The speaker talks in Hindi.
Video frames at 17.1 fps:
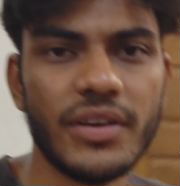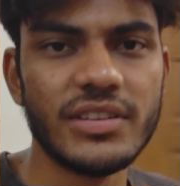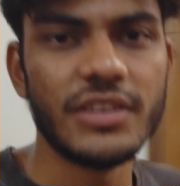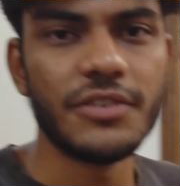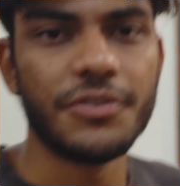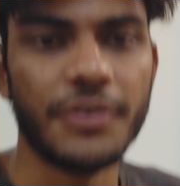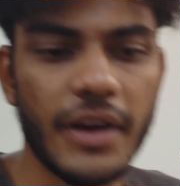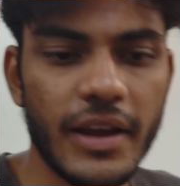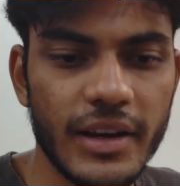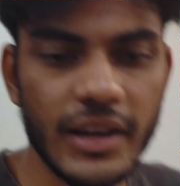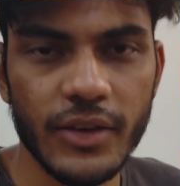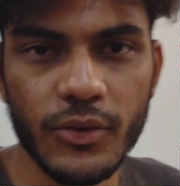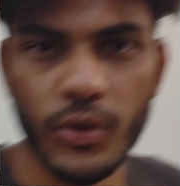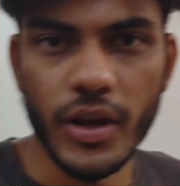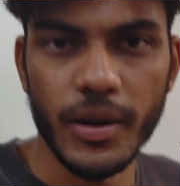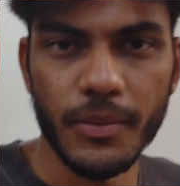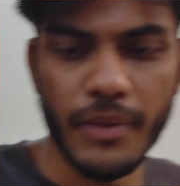ओ जी फाइनली
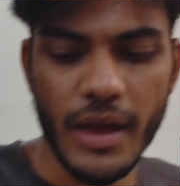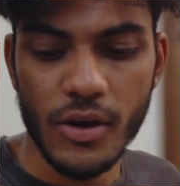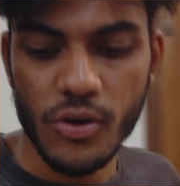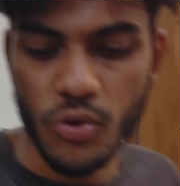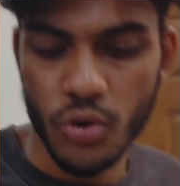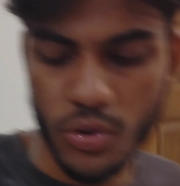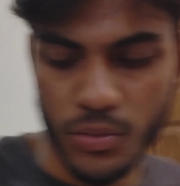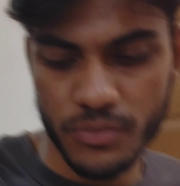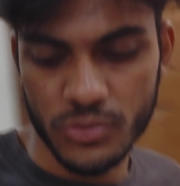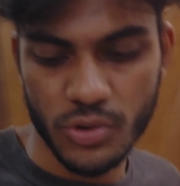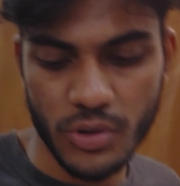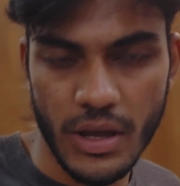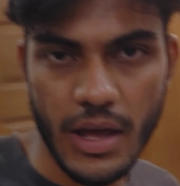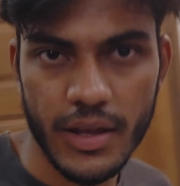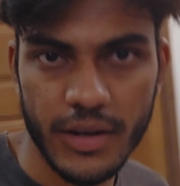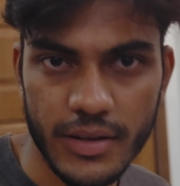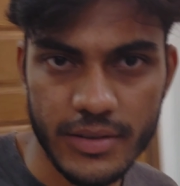आर बैक होम तो
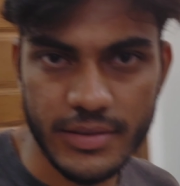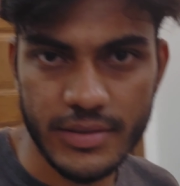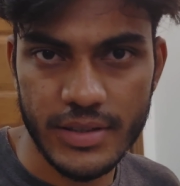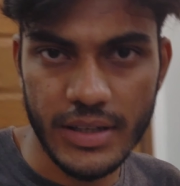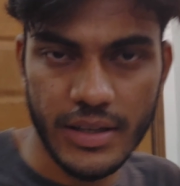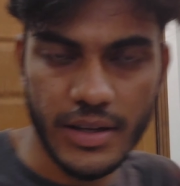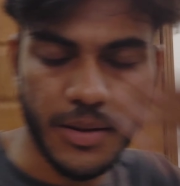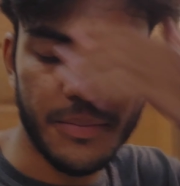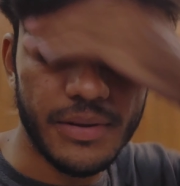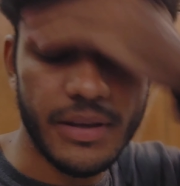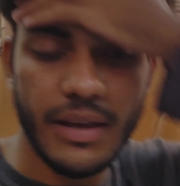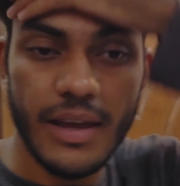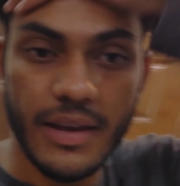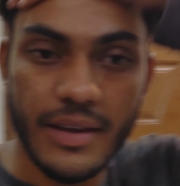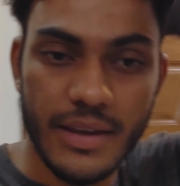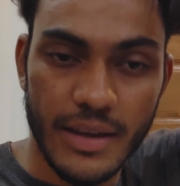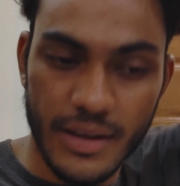यार सीन अब
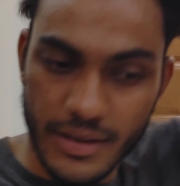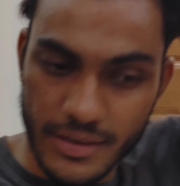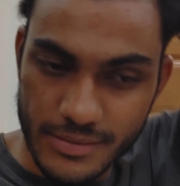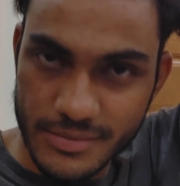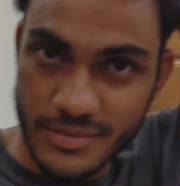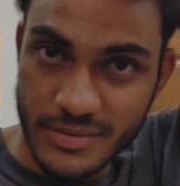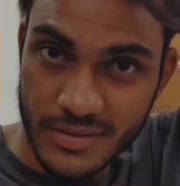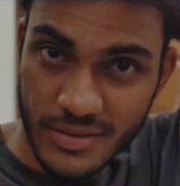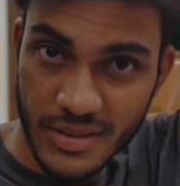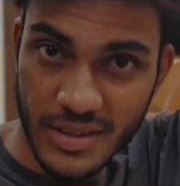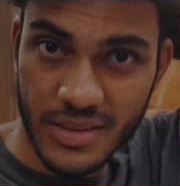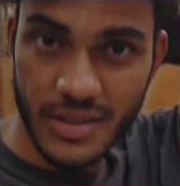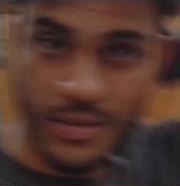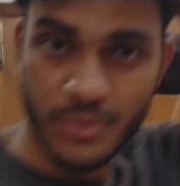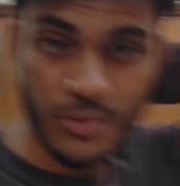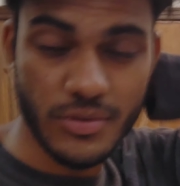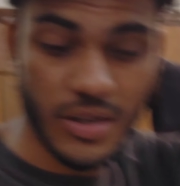ये है कि
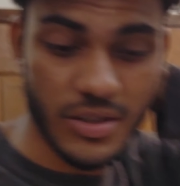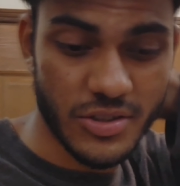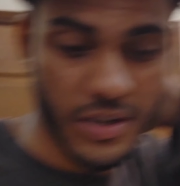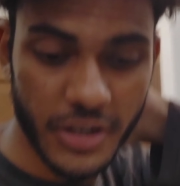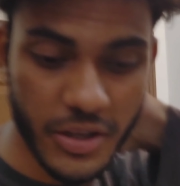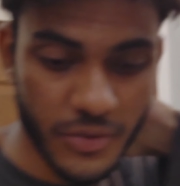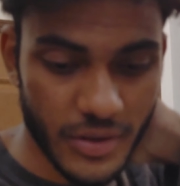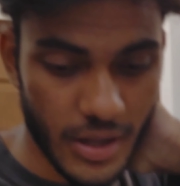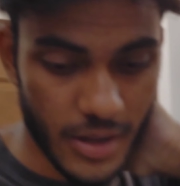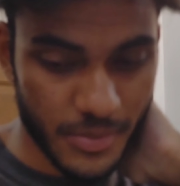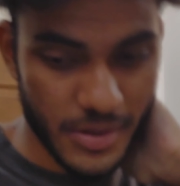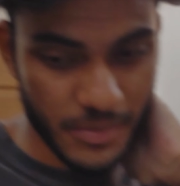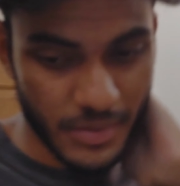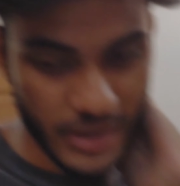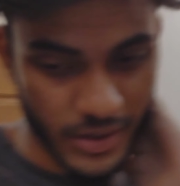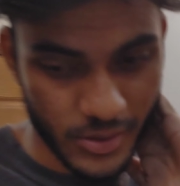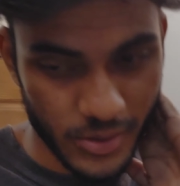नींदर नींदर चढ़ी हुई है
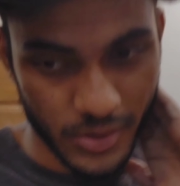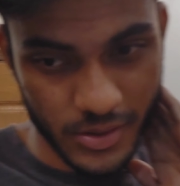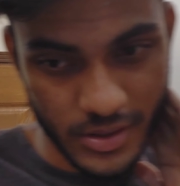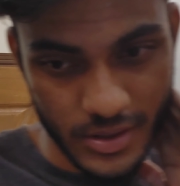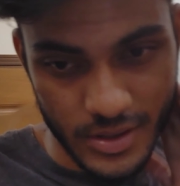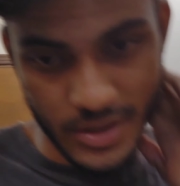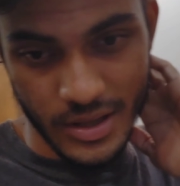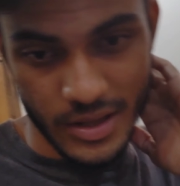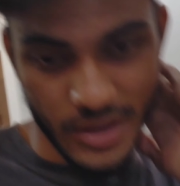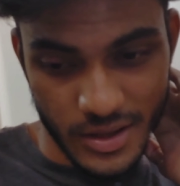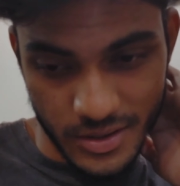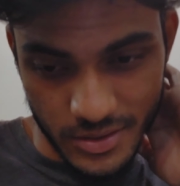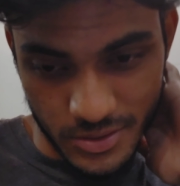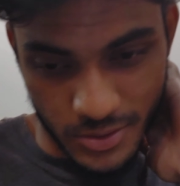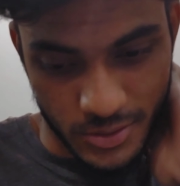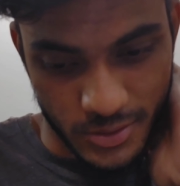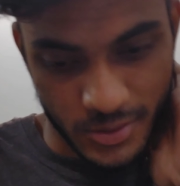आपके भाई को
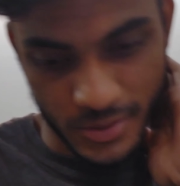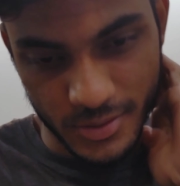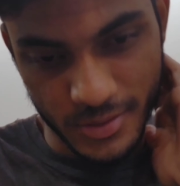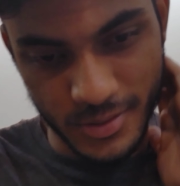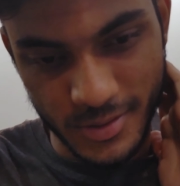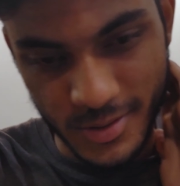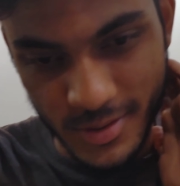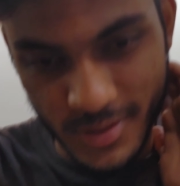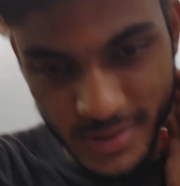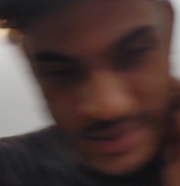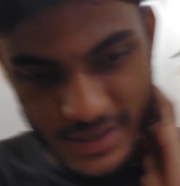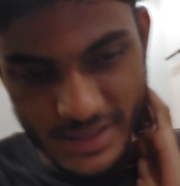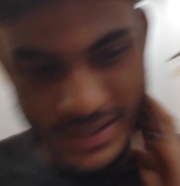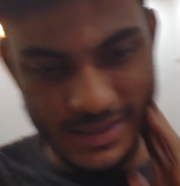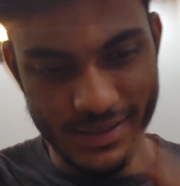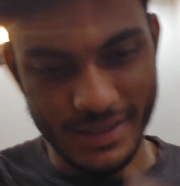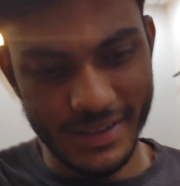तो और
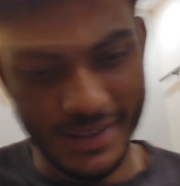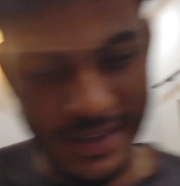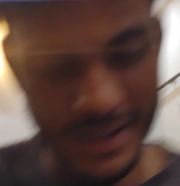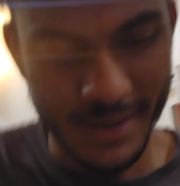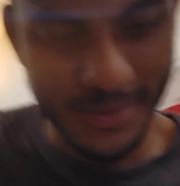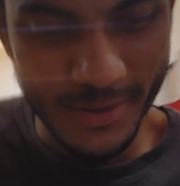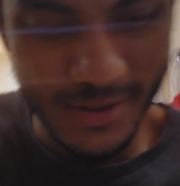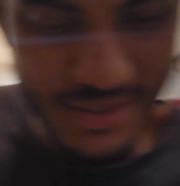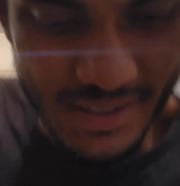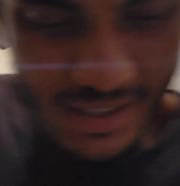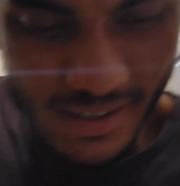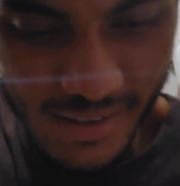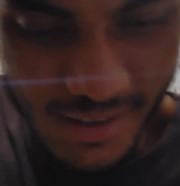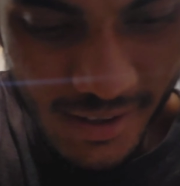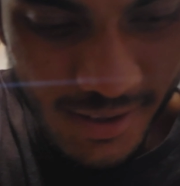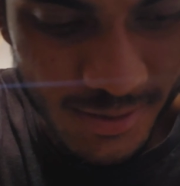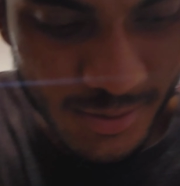आपको
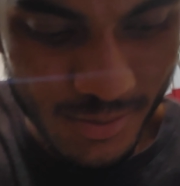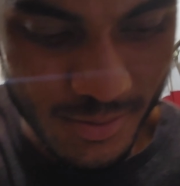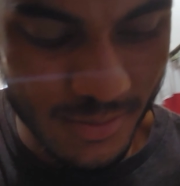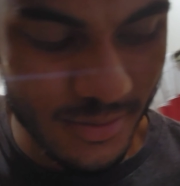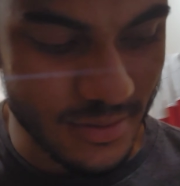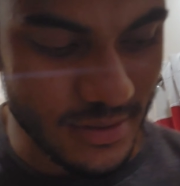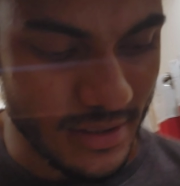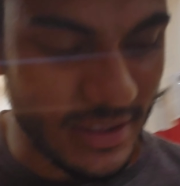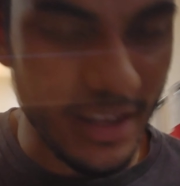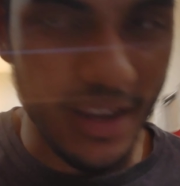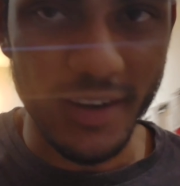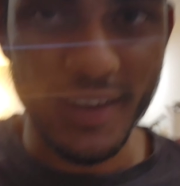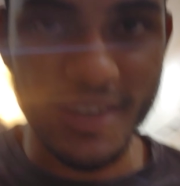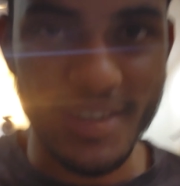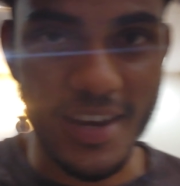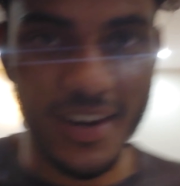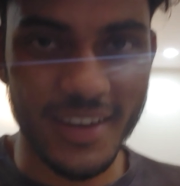चेक करा दू
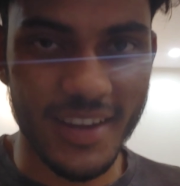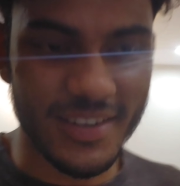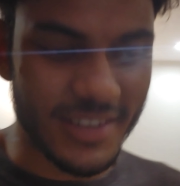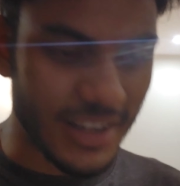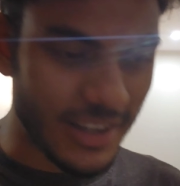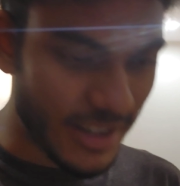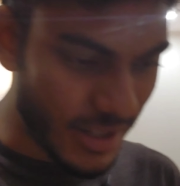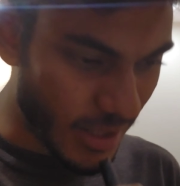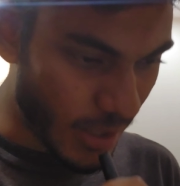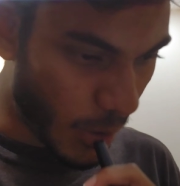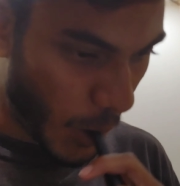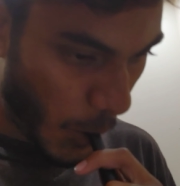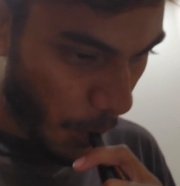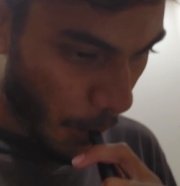तैयारियां शैयारियां चल रही हैं